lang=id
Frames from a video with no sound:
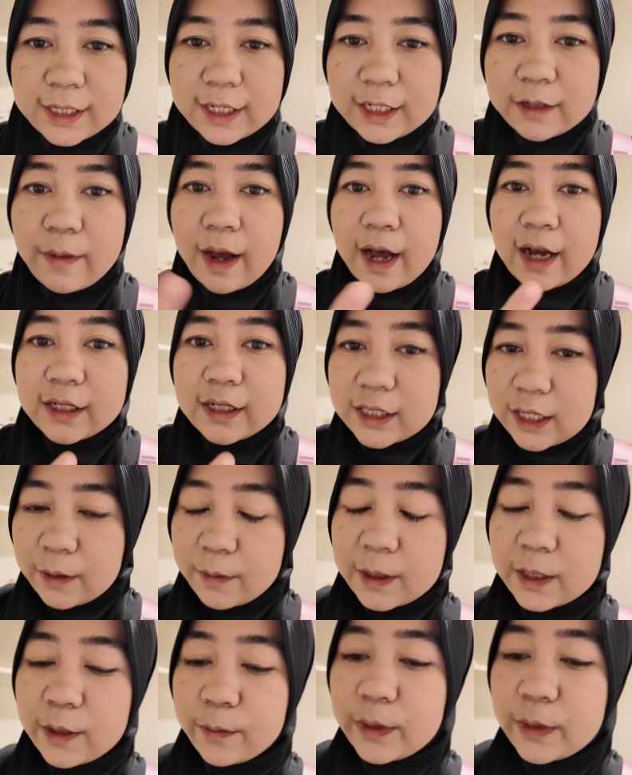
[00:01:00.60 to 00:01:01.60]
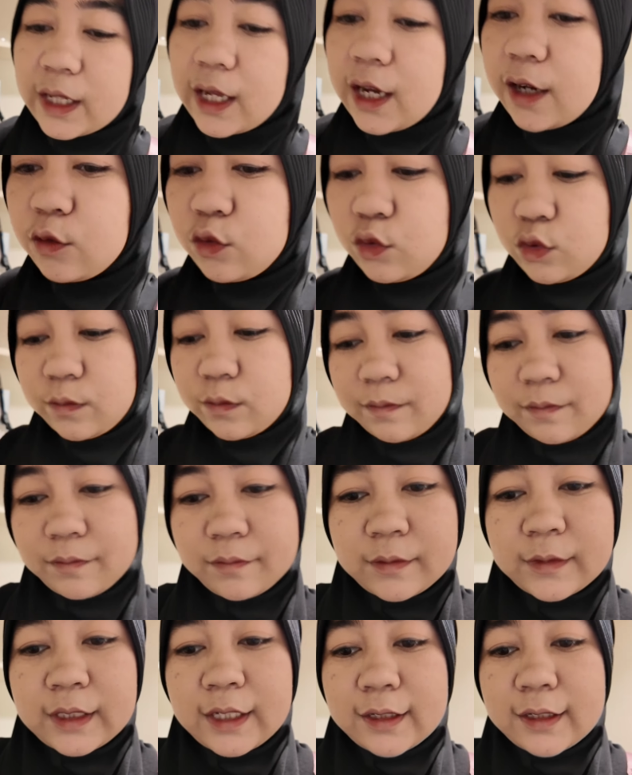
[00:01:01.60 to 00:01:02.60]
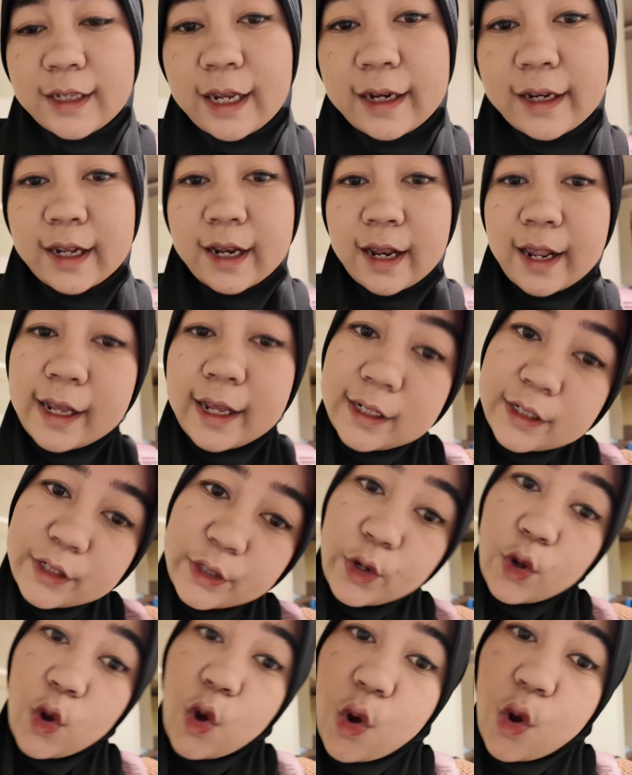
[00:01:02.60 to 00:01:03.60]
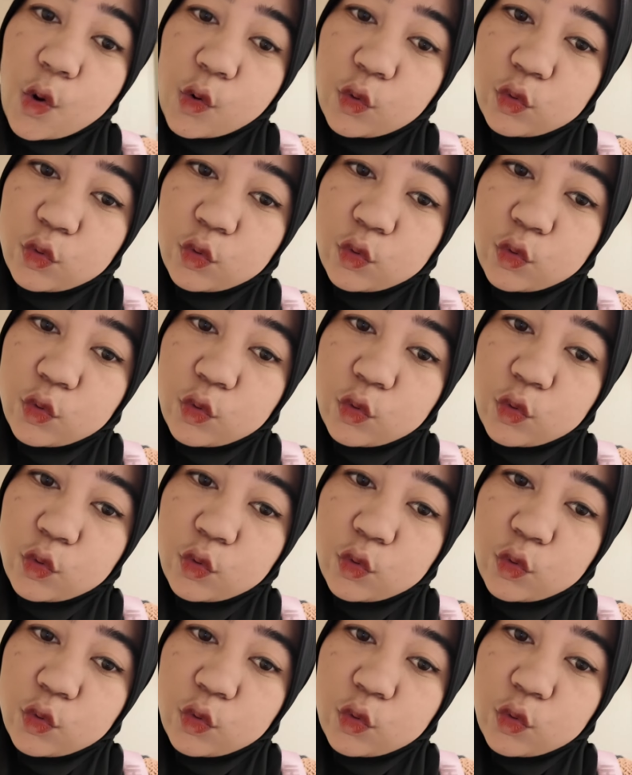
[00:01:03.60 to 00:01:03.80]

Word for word: deket banget sama tempat aku jadi let's go